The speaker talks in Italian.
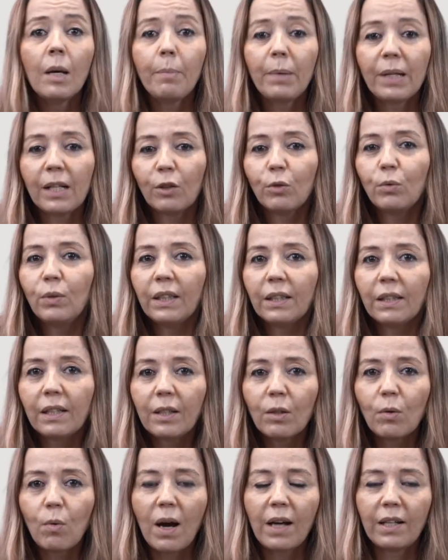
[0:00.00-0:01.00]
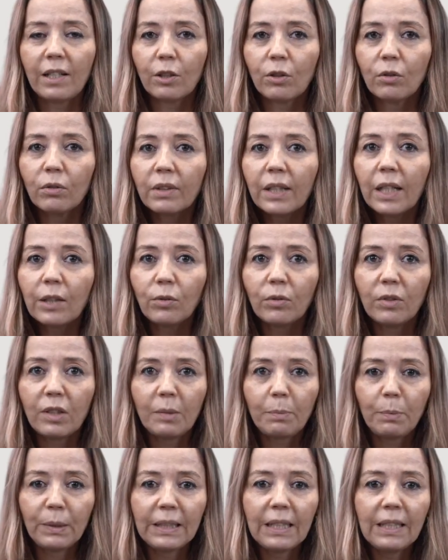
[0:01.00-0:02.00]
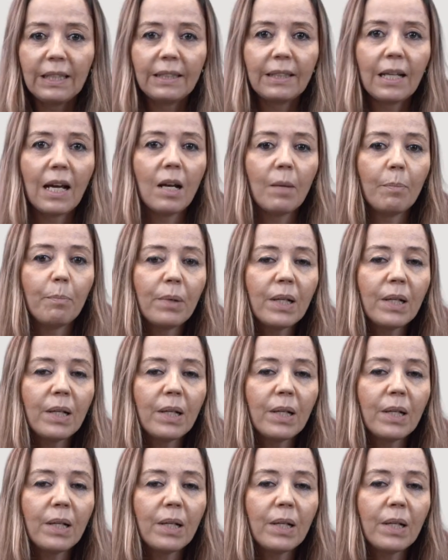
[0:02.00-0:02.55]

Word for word: per alcuni alcune delle quali il contratto di ospitalità è il